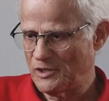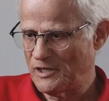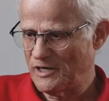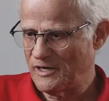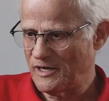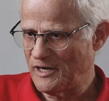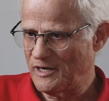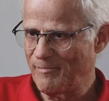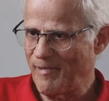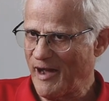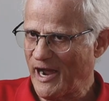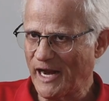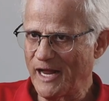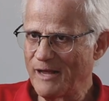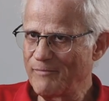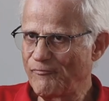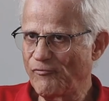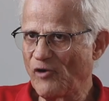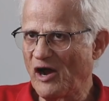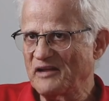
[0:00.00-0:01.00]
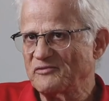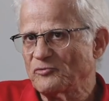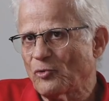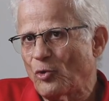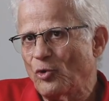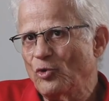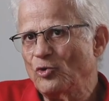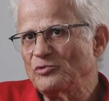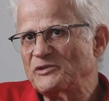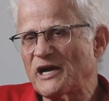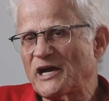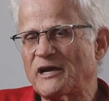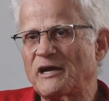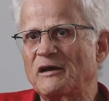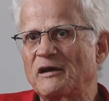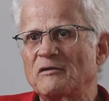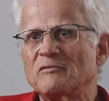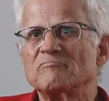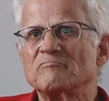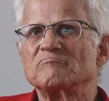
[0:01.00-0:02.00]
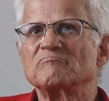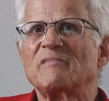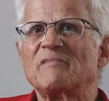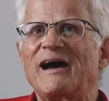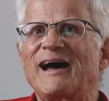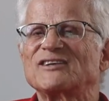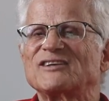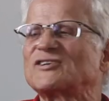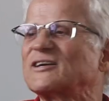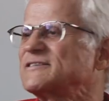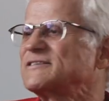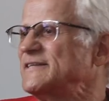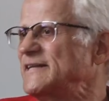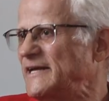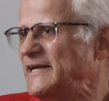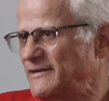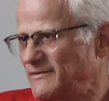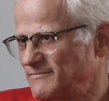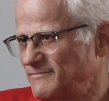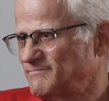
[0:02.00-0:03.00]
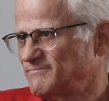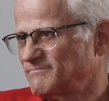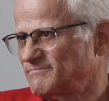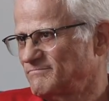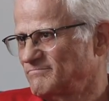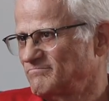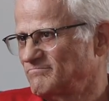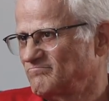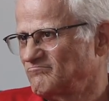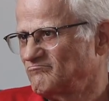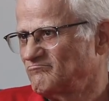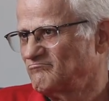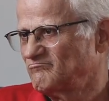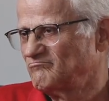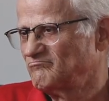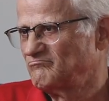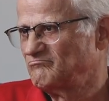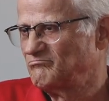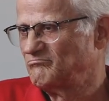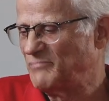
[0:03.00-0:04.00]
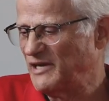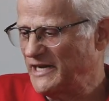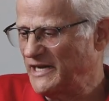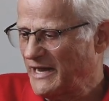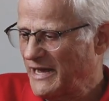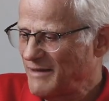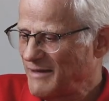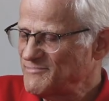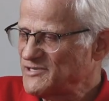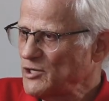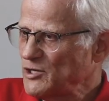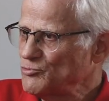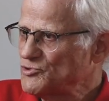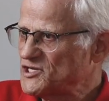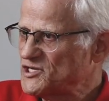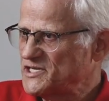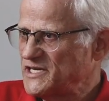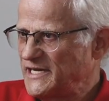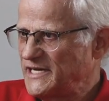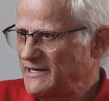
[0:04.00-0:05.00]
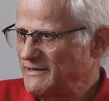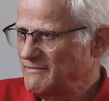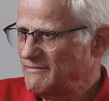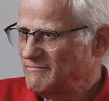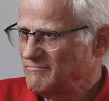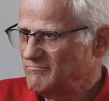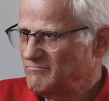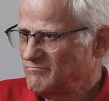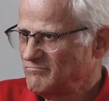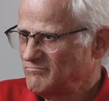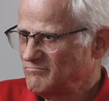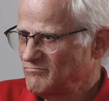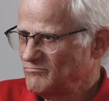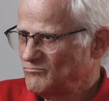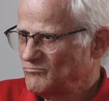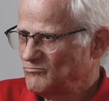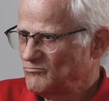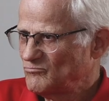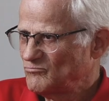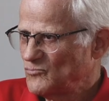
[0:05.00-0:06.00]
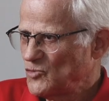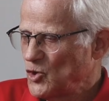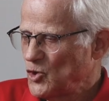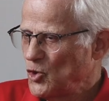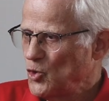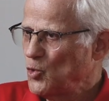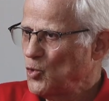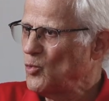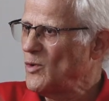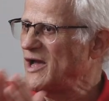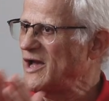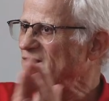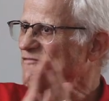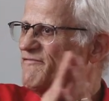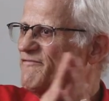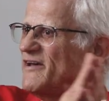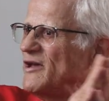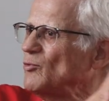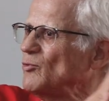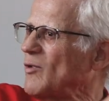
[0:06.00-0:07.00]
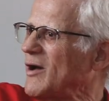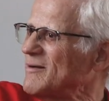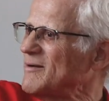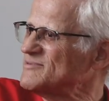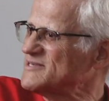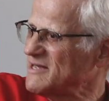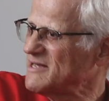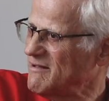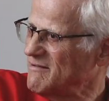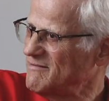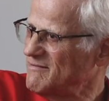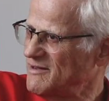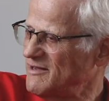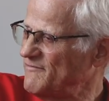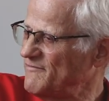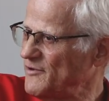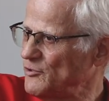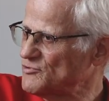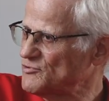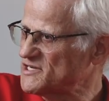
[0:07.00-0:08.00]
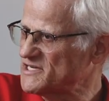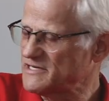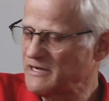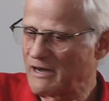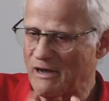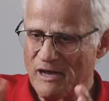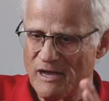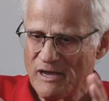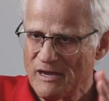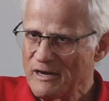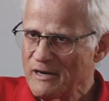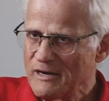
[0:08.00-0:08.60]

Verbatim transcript: المغرب في واحد نقولوا داك 10 سنين بين 95 و2005 2006